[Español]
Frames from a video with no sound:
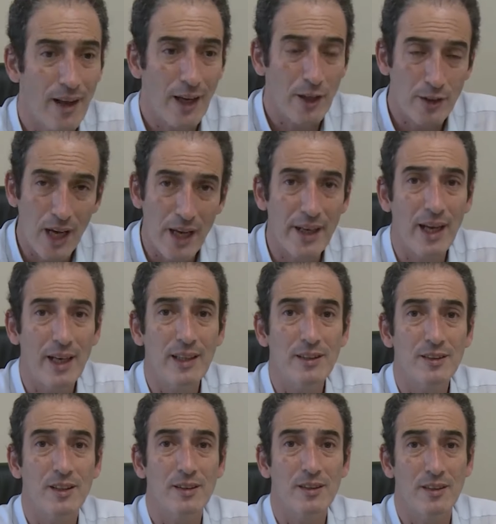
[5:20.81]
Hay un
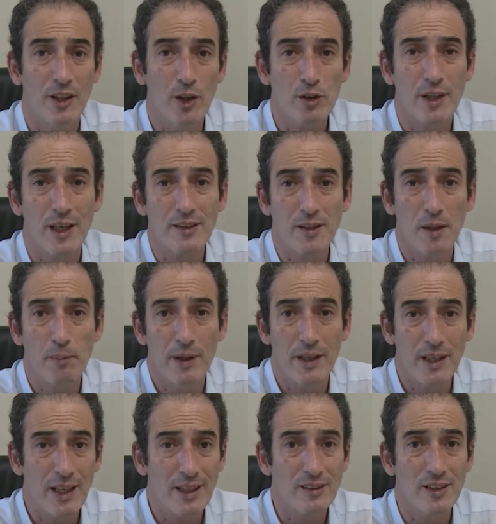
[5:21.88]
análisis de otras
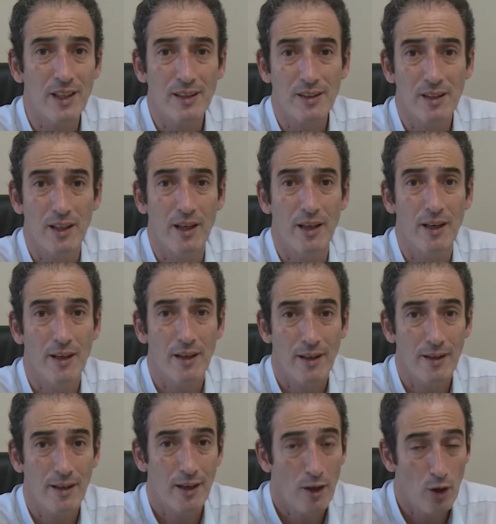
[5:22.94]
experiencias que,
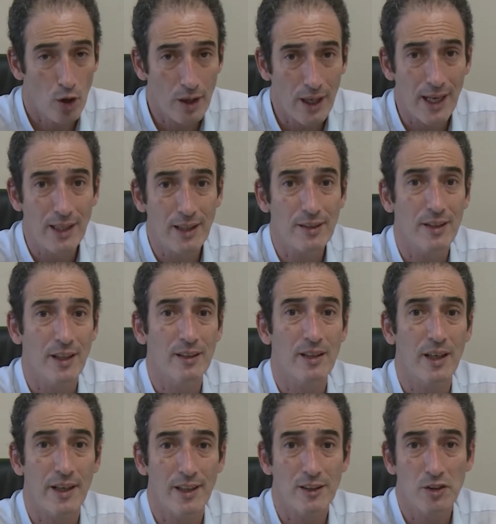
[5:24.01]
locales e
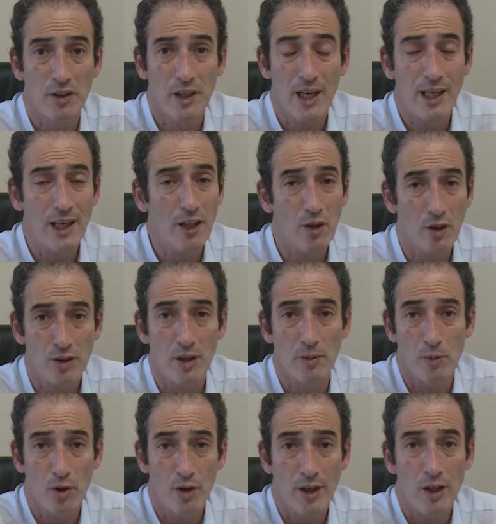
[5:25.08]
internacionales donde el
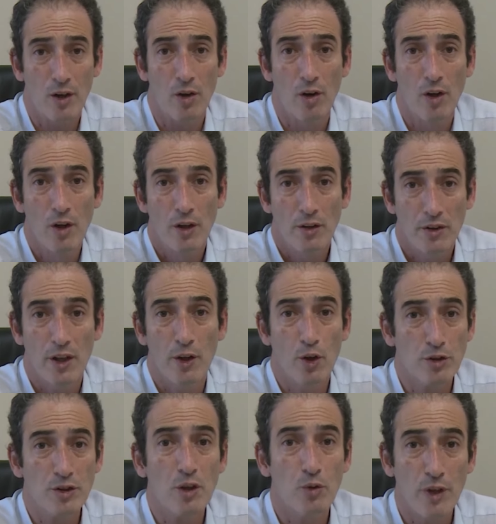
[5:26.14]
modelo de
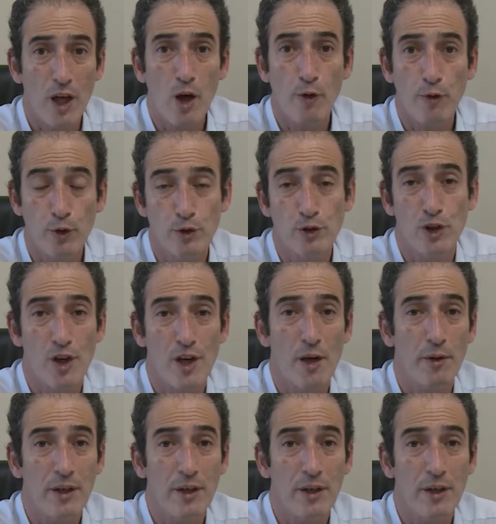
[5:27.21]
12 jurados funciona